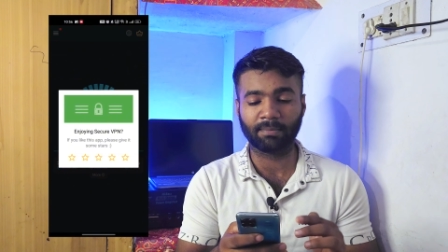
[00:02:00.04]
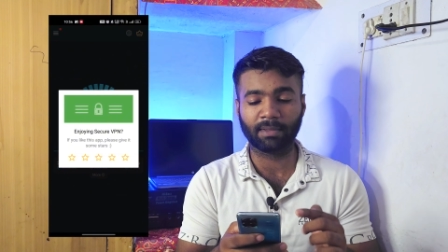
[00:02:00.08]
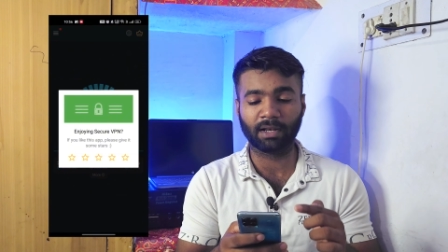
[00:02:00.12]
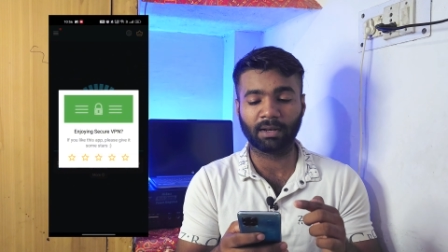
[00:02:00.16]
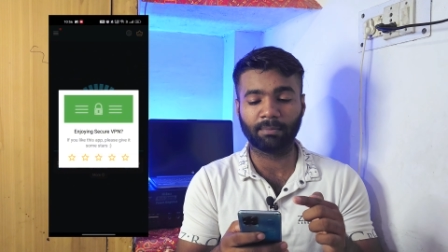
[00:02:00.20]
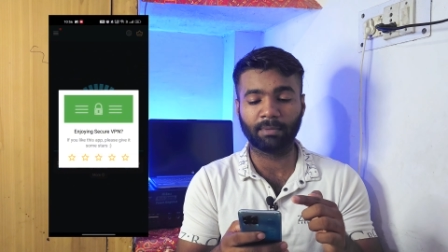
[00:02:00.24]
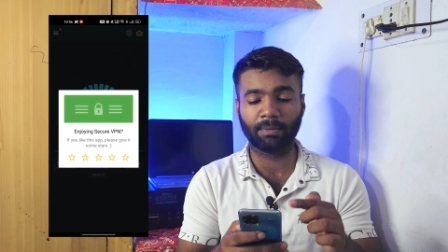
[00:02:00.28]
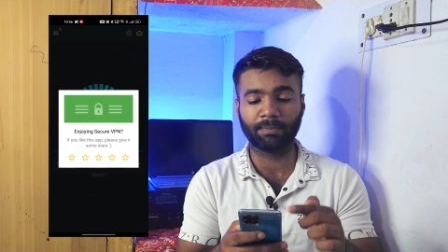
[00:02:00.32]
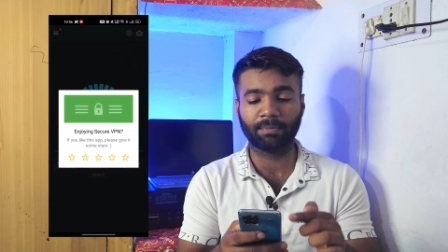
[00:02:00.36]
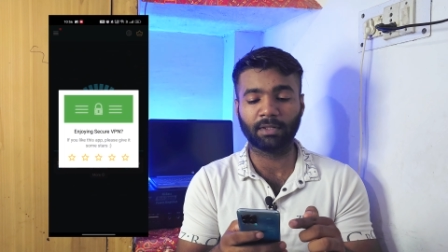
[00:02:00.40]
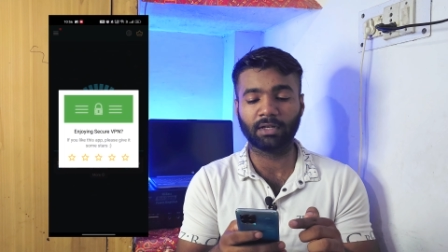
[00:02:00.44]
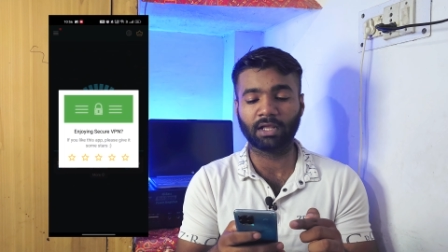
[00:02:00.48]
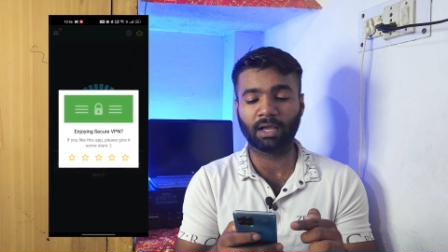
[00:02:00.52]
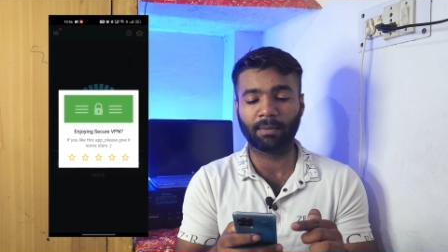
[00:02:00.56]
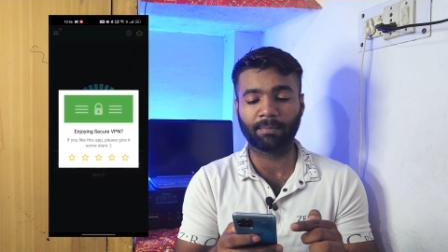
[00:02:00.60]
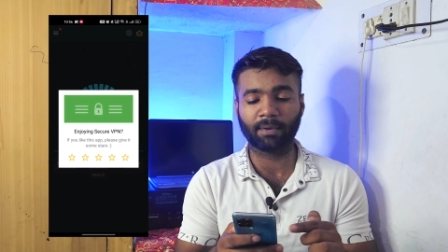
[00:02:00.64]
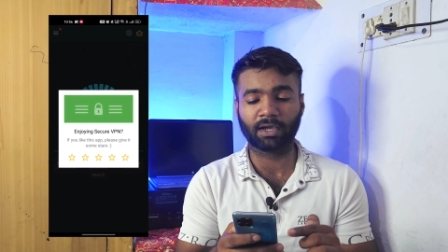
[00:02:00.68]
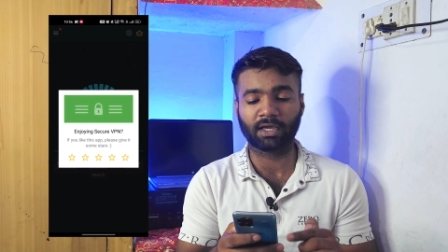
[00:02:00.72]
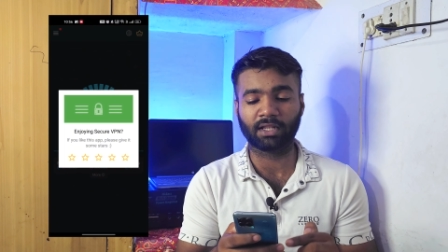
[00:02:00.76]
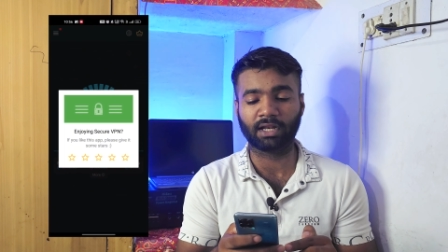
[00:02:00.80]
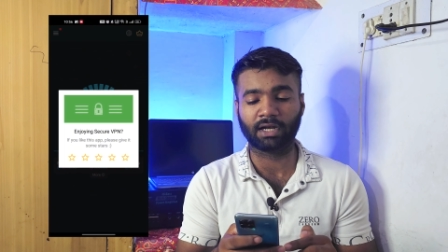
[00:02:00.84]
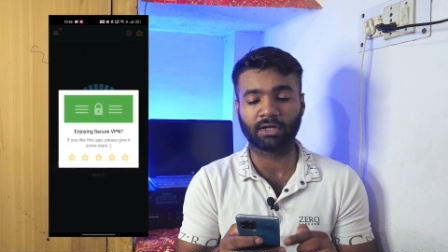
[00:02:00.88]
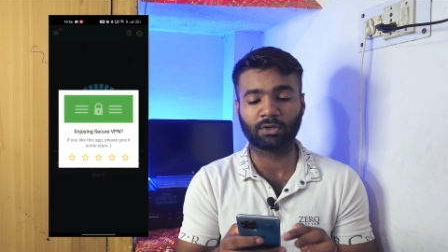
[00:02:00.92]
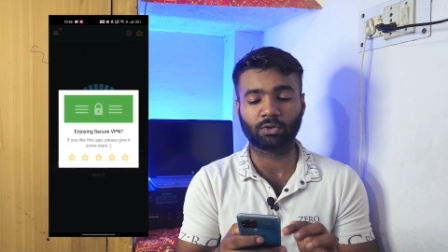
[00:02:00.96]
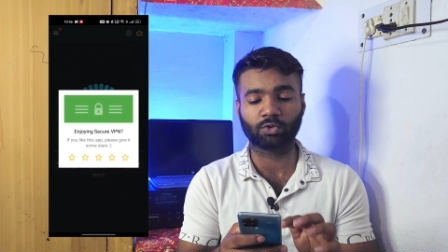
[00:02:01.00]
सकते हैं मेरा बीपीएन यहाँ
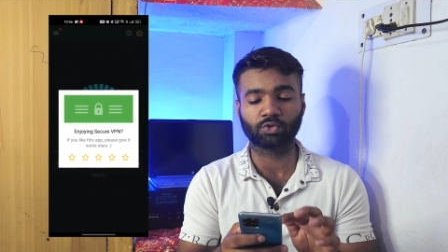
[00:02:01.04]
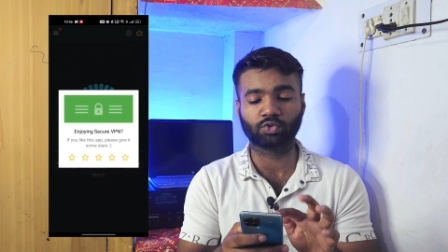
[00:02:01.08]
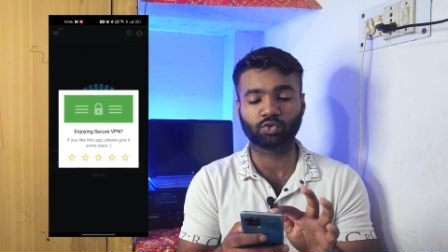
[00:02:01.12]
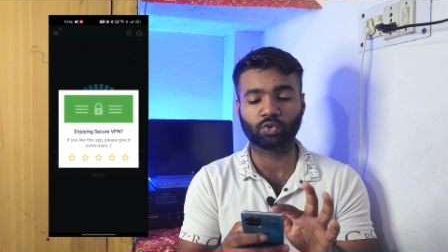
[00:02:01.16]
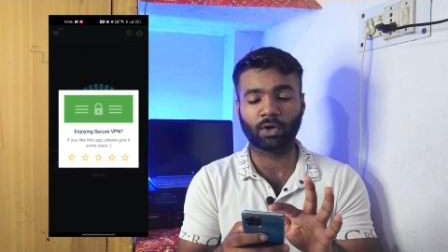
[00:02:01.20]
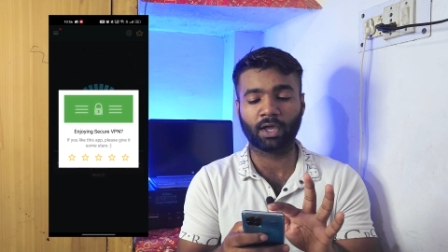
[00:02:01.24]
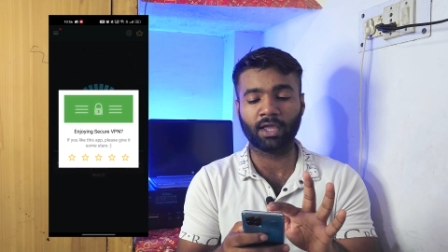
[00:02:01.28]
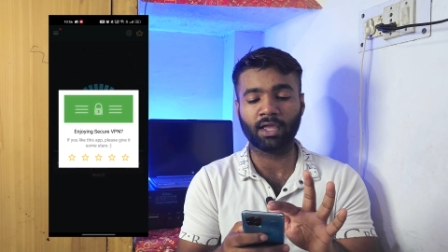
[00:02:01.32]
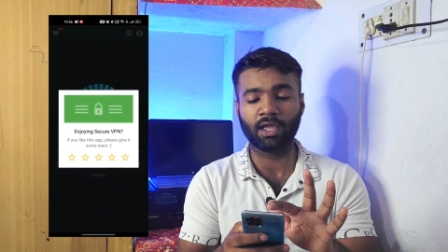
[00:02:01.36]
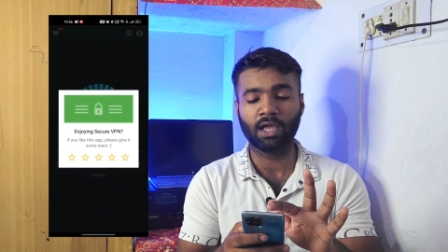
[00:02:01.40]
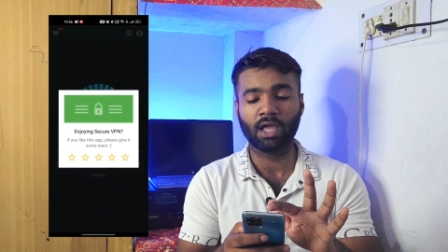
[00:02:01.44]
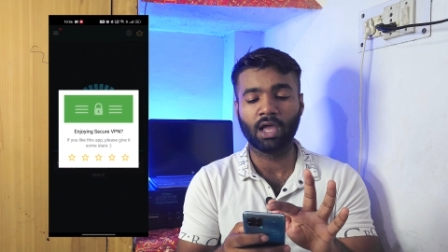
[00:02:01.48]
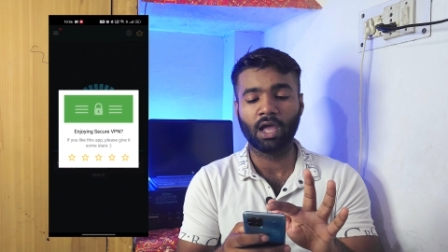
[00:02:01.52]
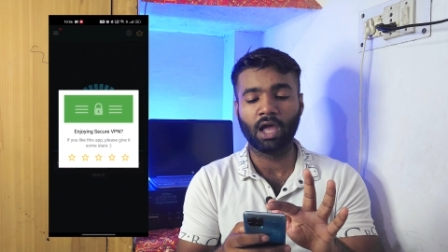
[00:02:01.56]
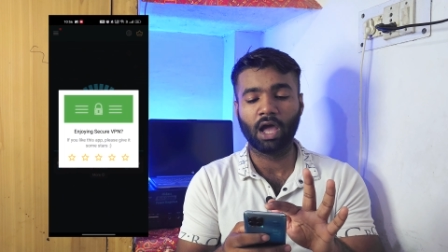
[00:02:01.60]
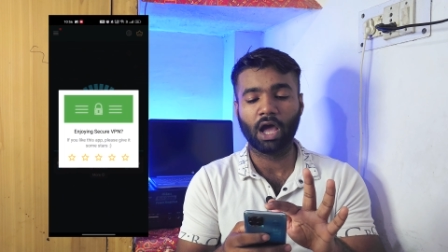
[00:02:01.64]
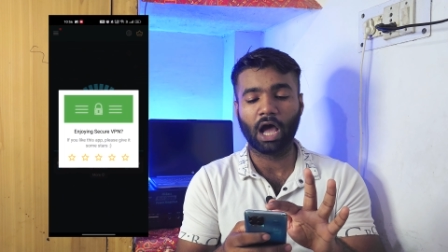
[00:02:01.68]
पे कनेक्ट हो चुका है